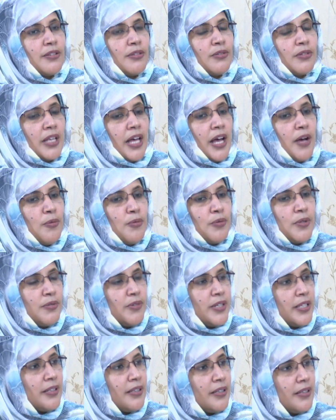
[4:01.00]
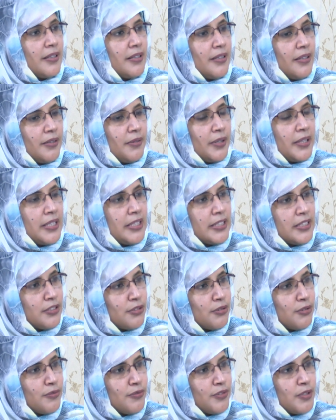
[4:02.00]
تقوي
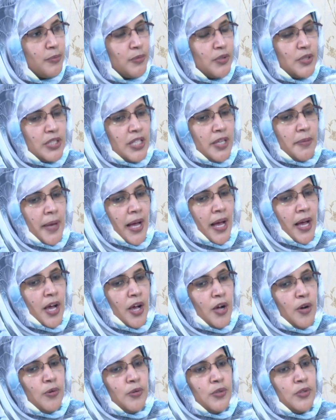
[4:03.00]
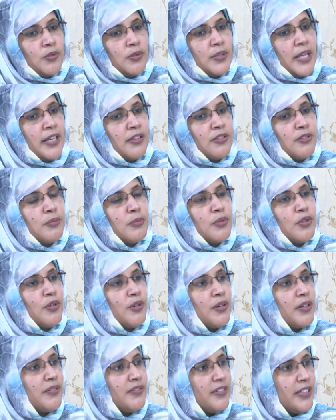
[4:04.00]
وضعيتهم في المجتمع ويعود عندهم
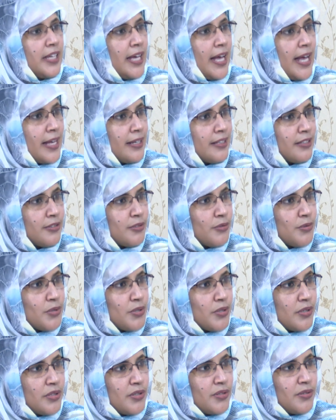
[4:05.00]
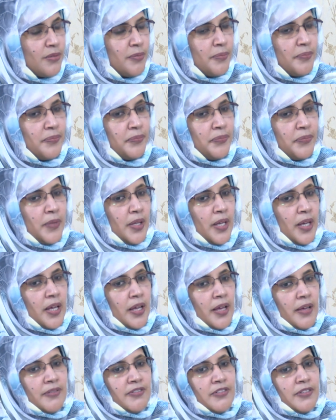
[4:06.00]
دور في إعارة أسرتهم
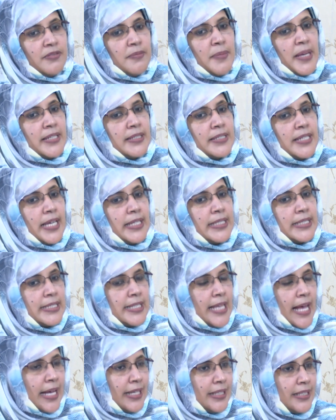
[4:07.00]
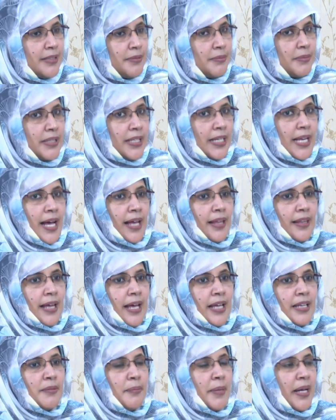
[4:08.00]
في مجال التعليم تلاحظي عن
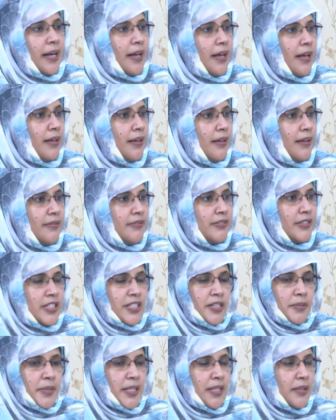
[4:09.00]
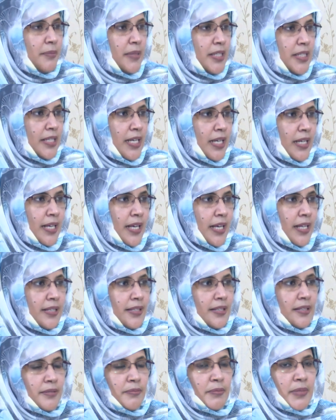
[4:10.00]
المرأة في جميع المجالات
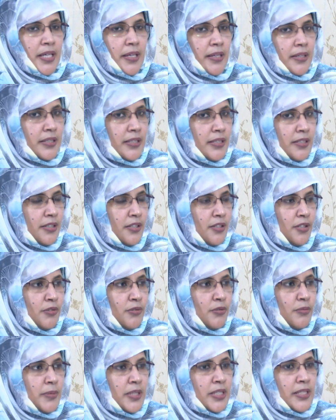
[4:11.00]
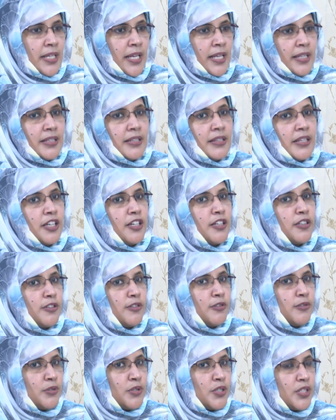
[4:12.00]
المهنية والمجالات
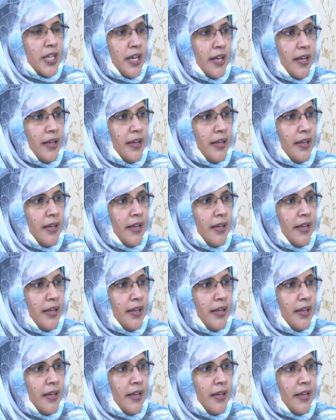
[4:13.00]
التكنولوجيا